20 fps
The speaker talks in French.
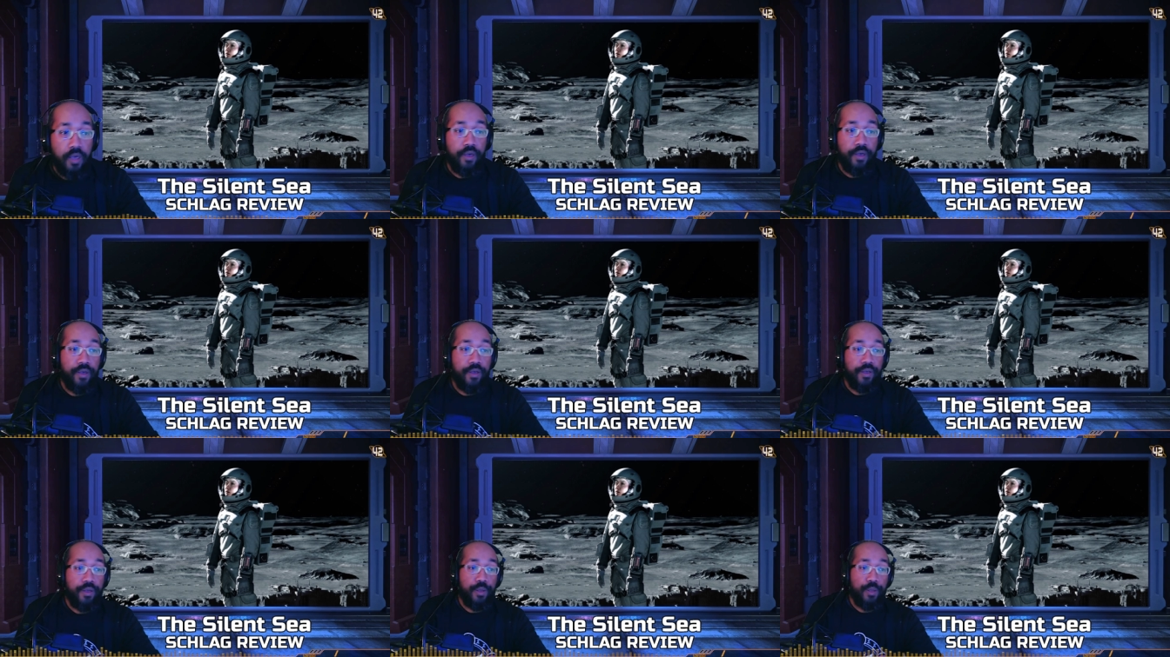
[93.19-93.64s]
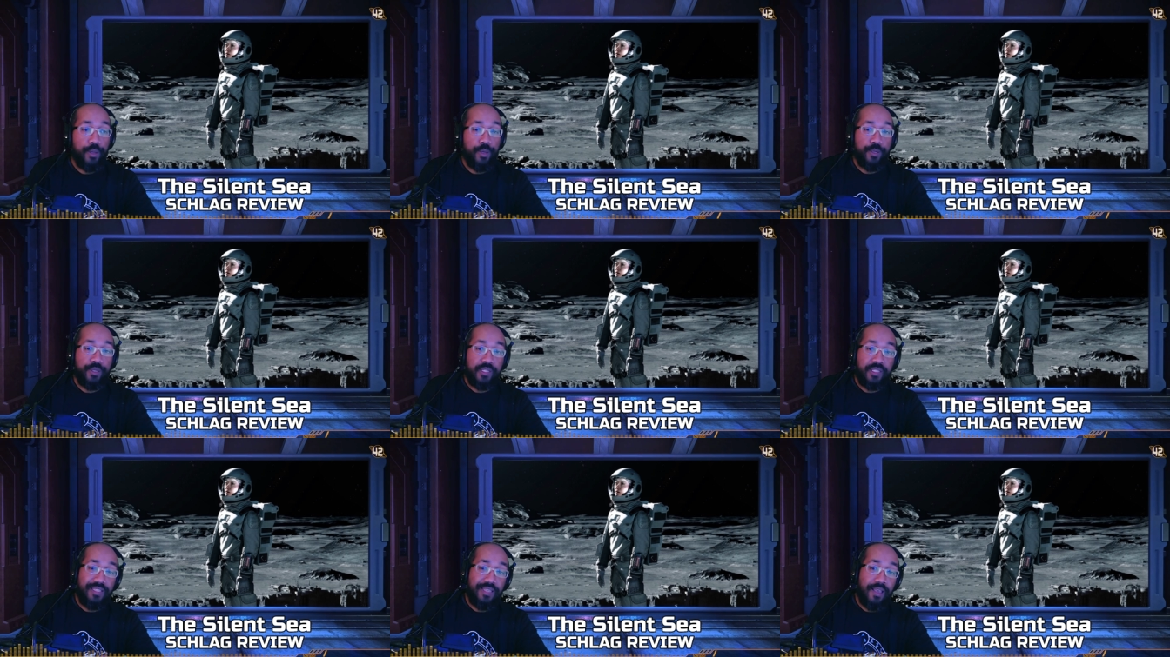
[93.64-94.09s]

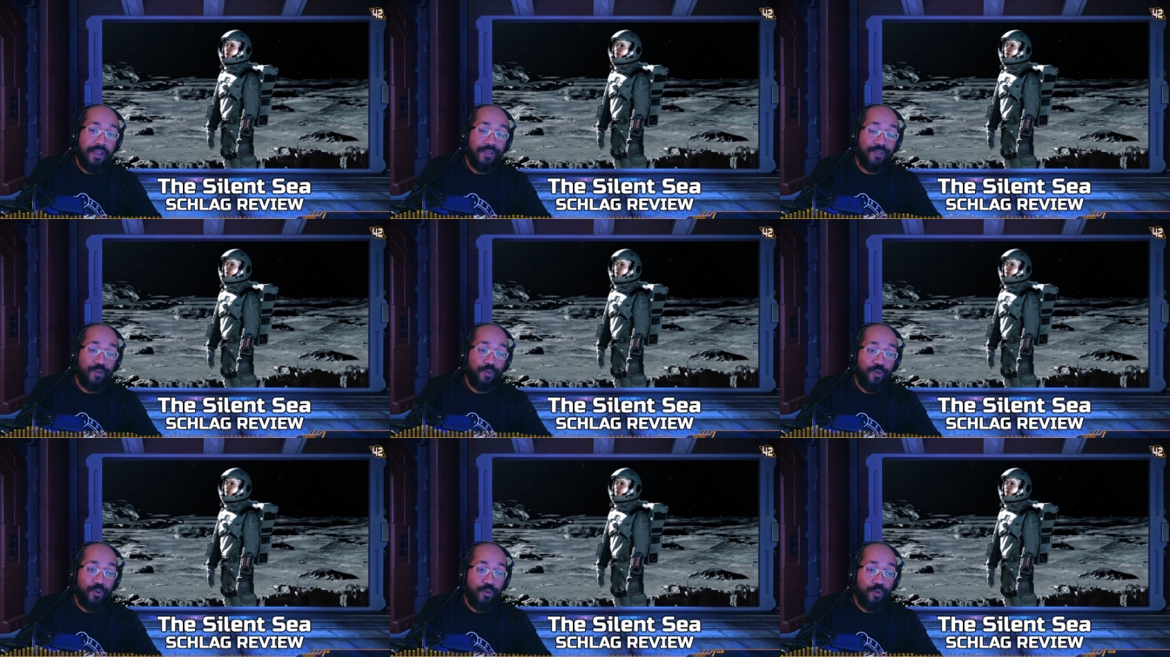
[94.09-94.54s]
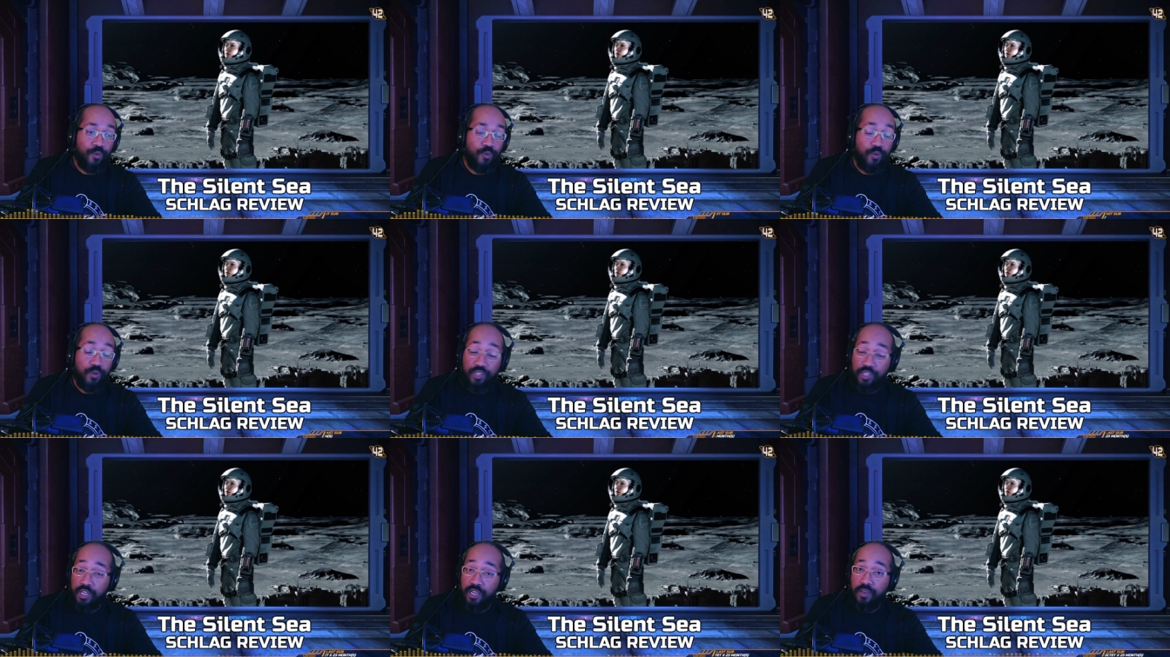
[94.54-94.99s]
Euh, c'est un truc
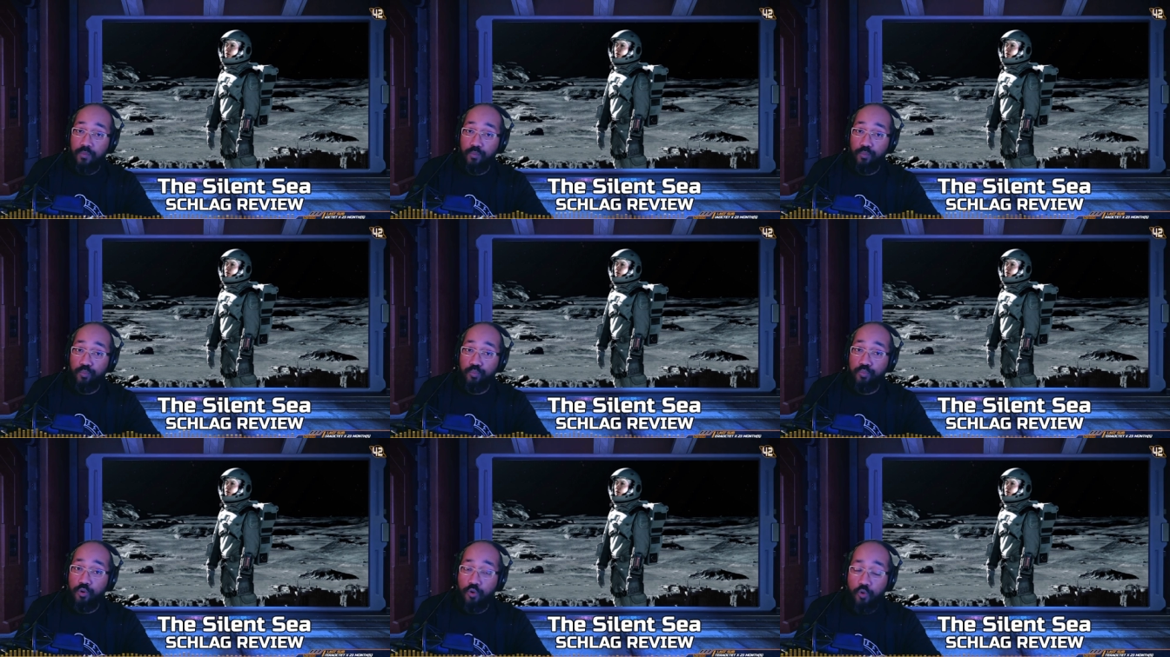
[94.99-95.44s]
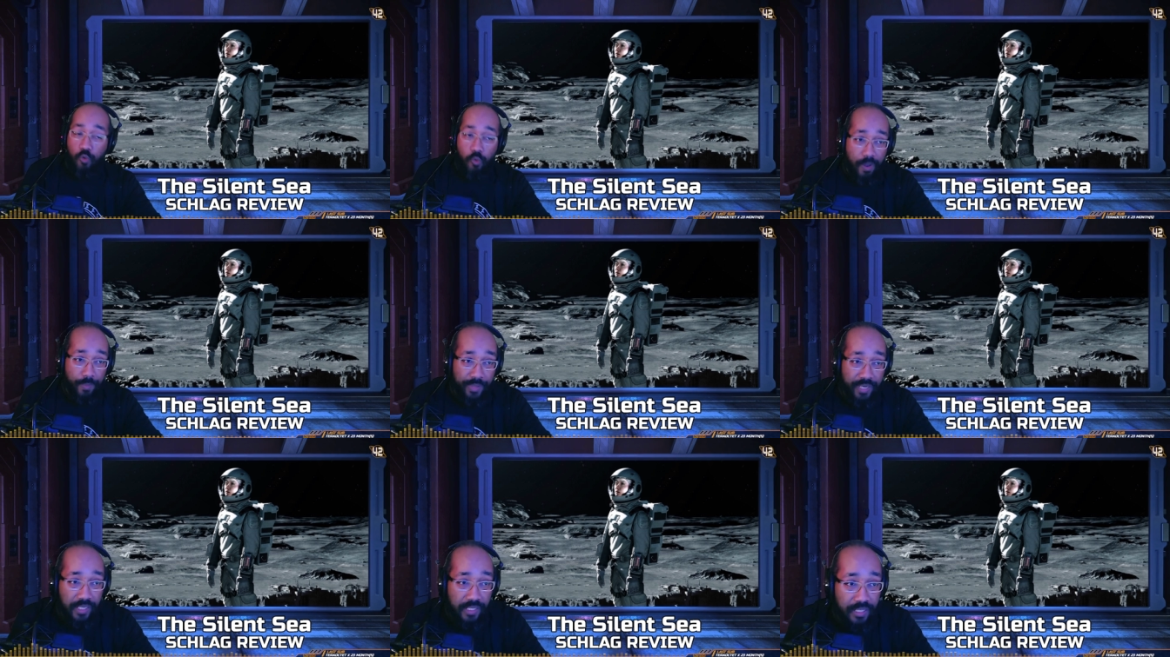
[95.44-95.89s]
que j'ai
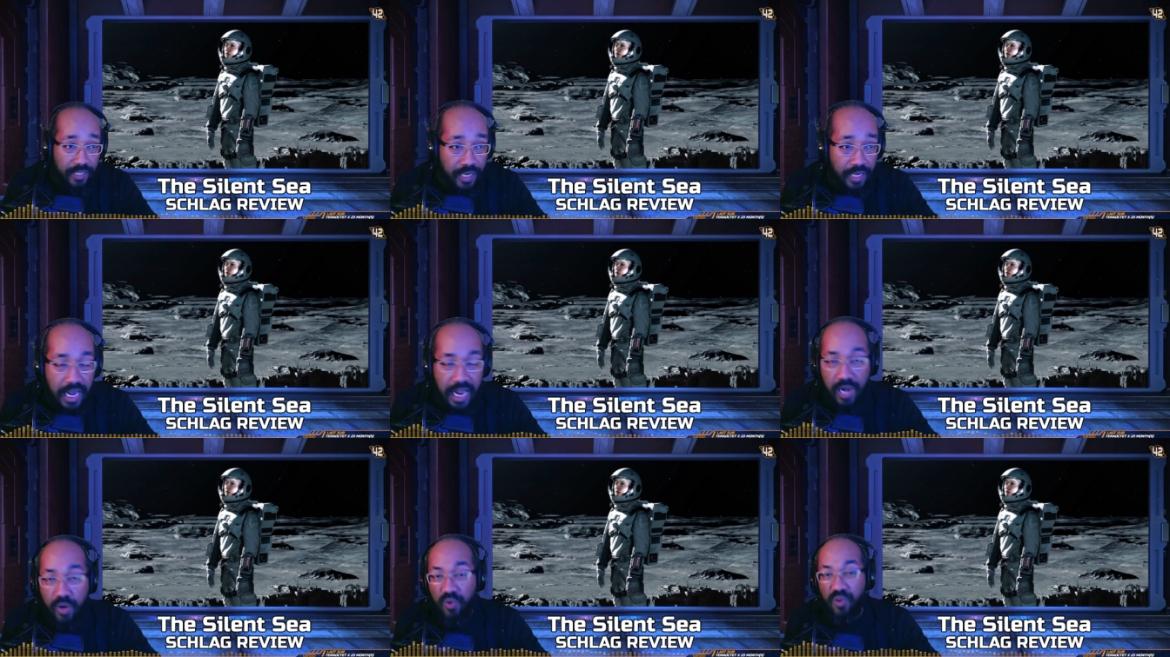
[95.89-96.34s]
beaucoup apprécié.